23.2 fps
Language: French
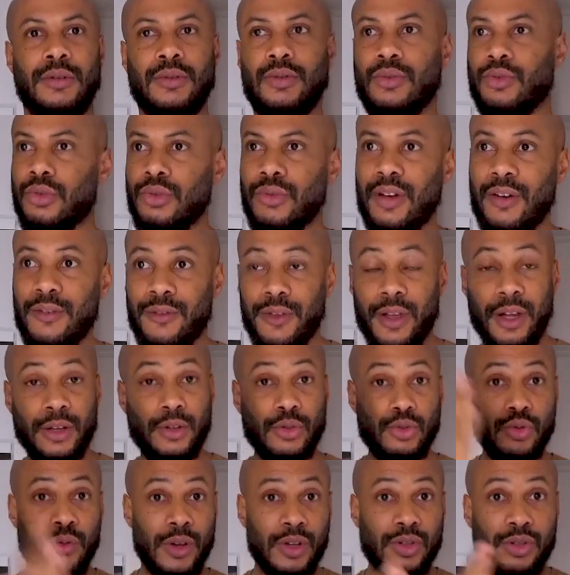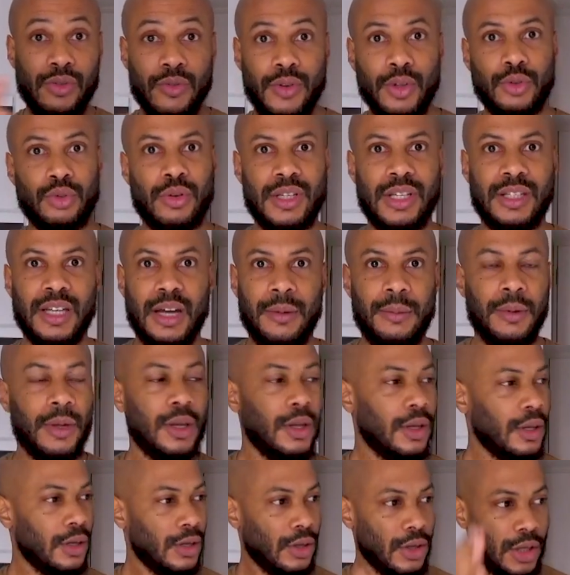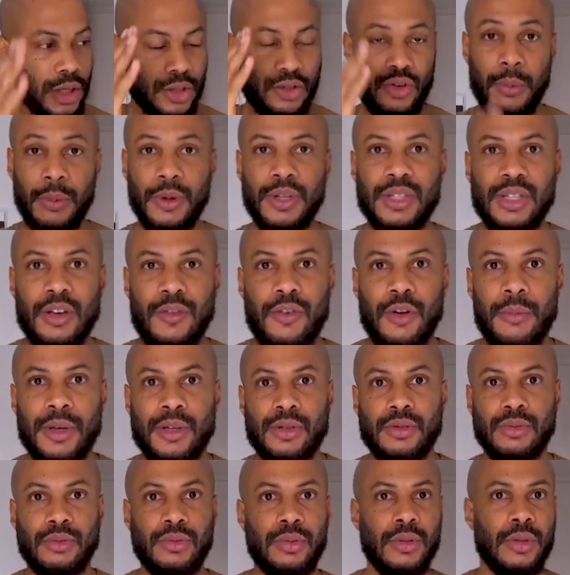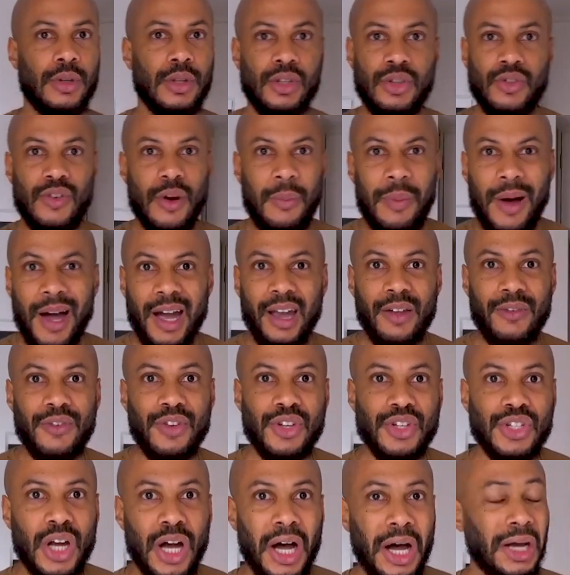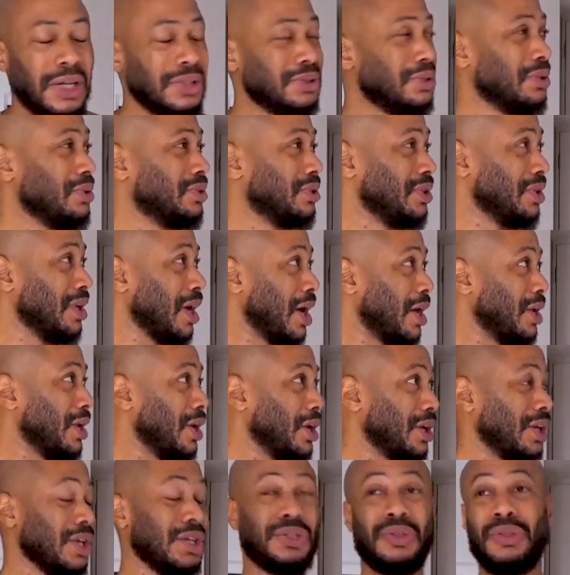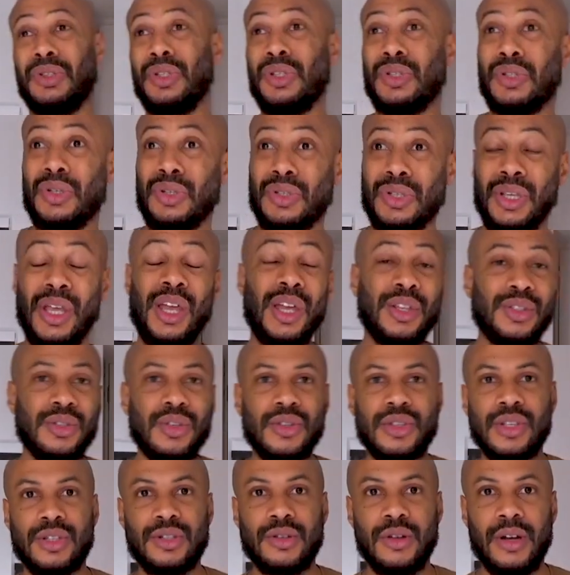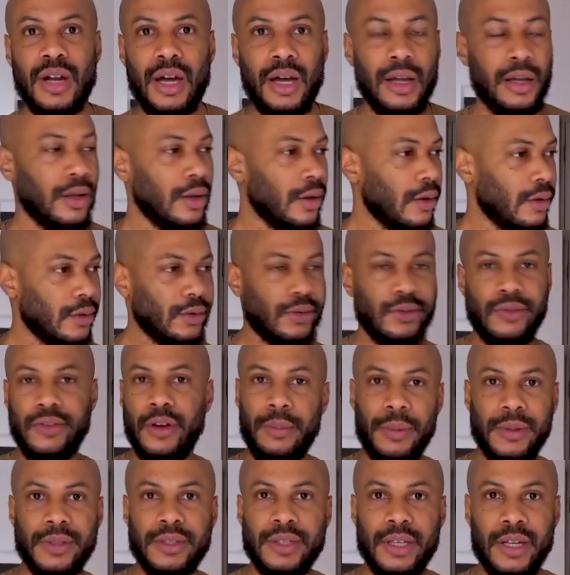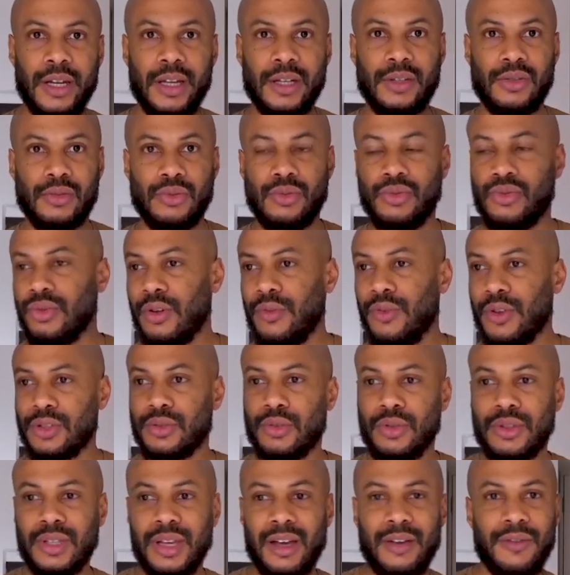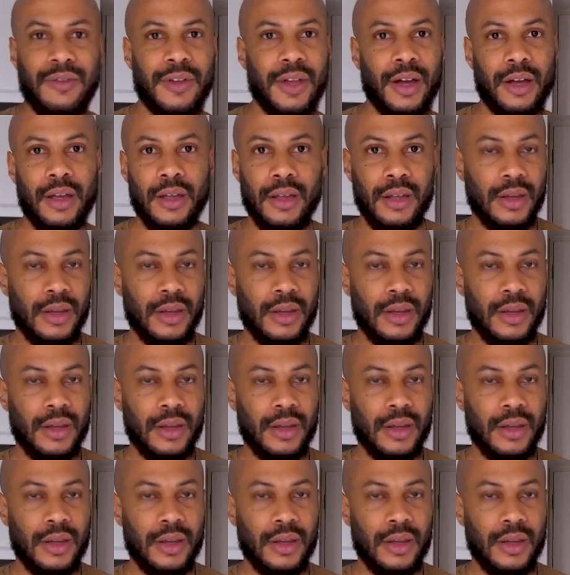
tu vas faire, tu vas suivre les trois étapes, tu vas prendre des informations, tu vas pas réfléchir ah, est-ce que c'est une arnaque, est-ce que c'est ceci, est-ce que c'est cela. Tu vas passer à l'action, tu vas faire ce que tu as à faire